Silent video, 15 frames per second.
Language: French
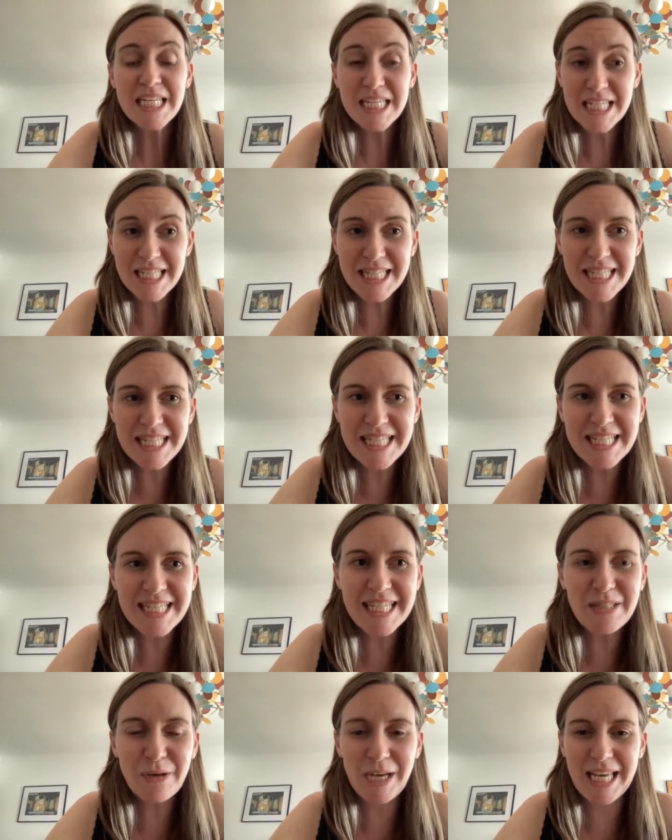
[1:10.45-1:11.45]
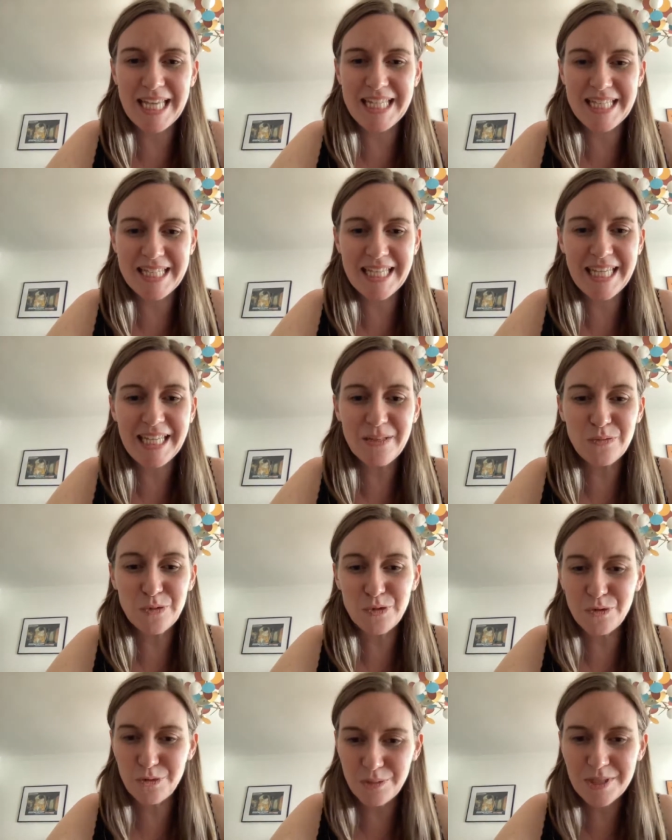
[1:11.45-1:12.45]
j'ai décidé d'organiser, et donc
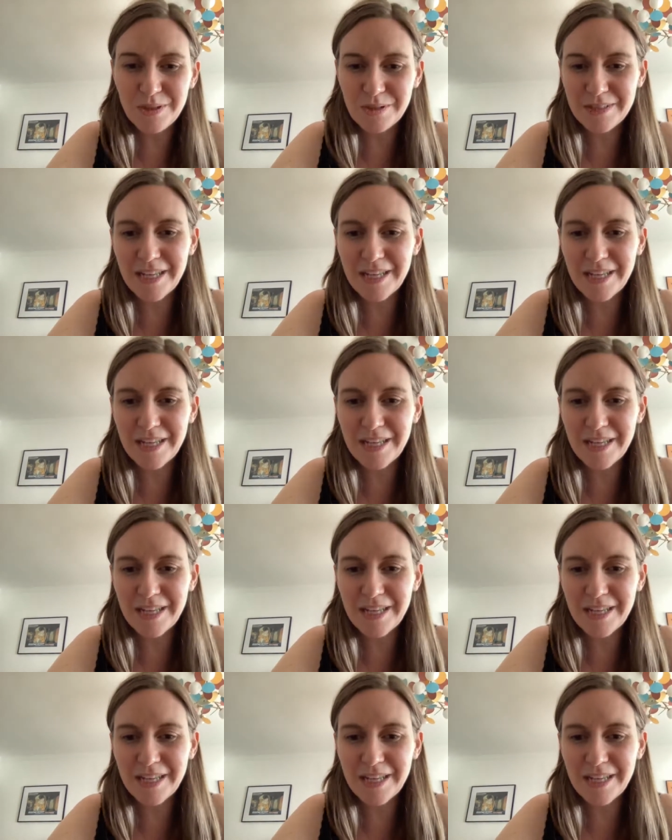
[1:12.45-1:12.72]
je suis en